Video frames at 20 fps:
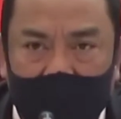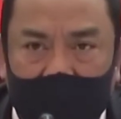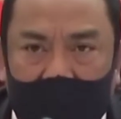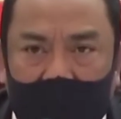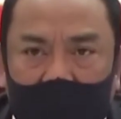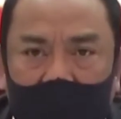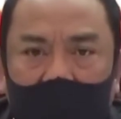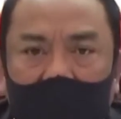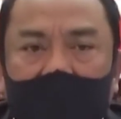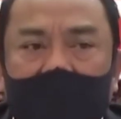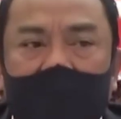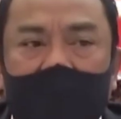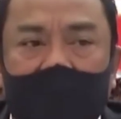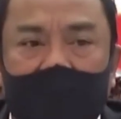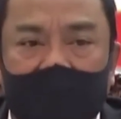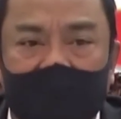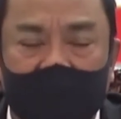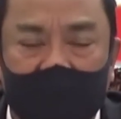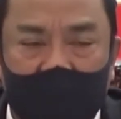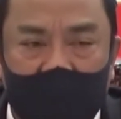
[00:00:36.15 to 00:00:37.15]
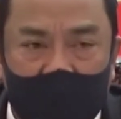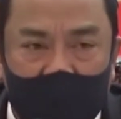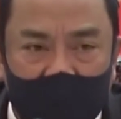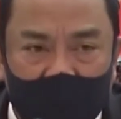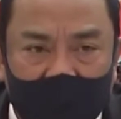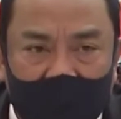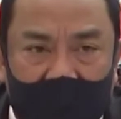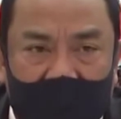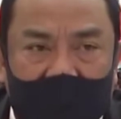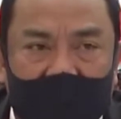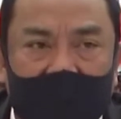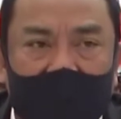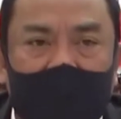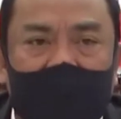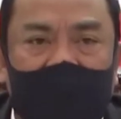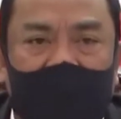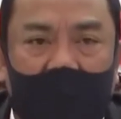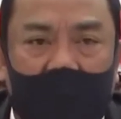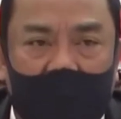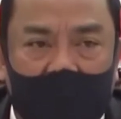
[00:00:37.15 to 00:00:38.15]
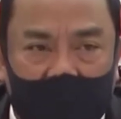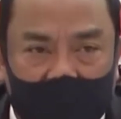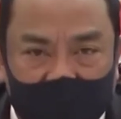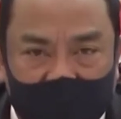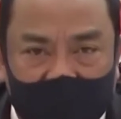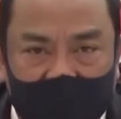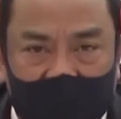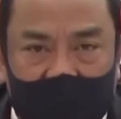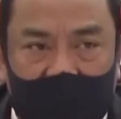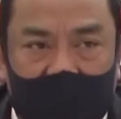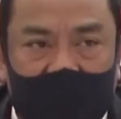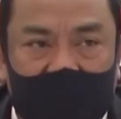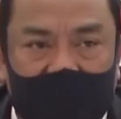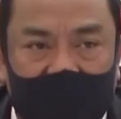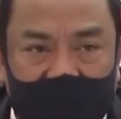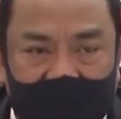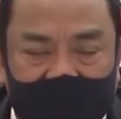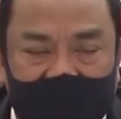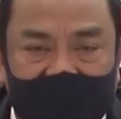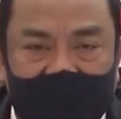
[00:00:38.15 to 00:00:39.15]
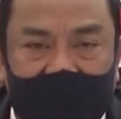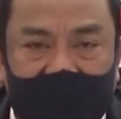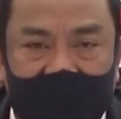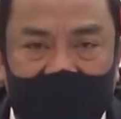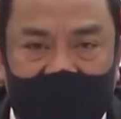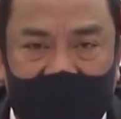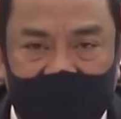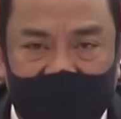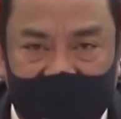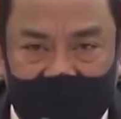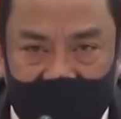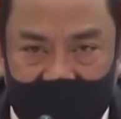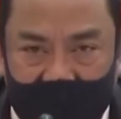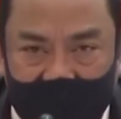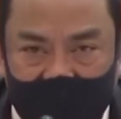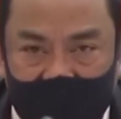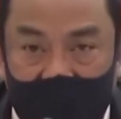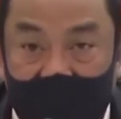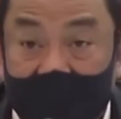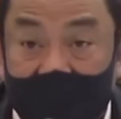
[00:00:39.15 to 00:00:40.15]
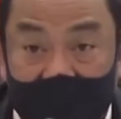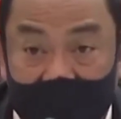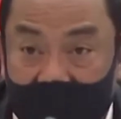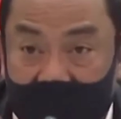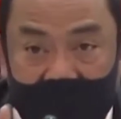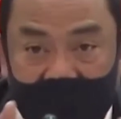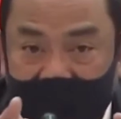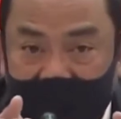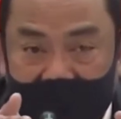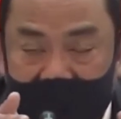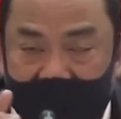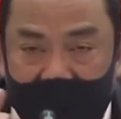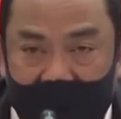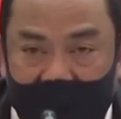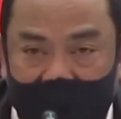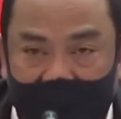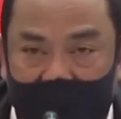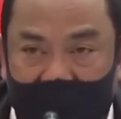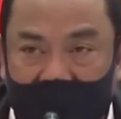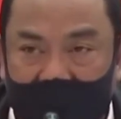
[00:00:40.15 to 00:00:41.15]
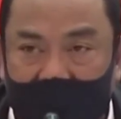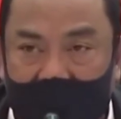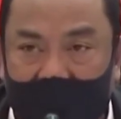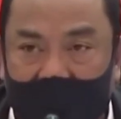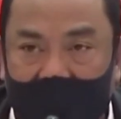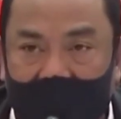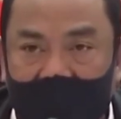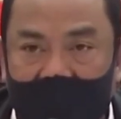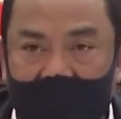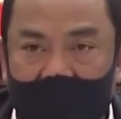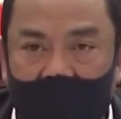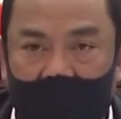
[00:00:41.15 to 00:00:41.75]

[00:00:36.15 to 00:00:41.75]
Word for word: Pero yun ang focus of this investigation. Lahat na ng aspect yan.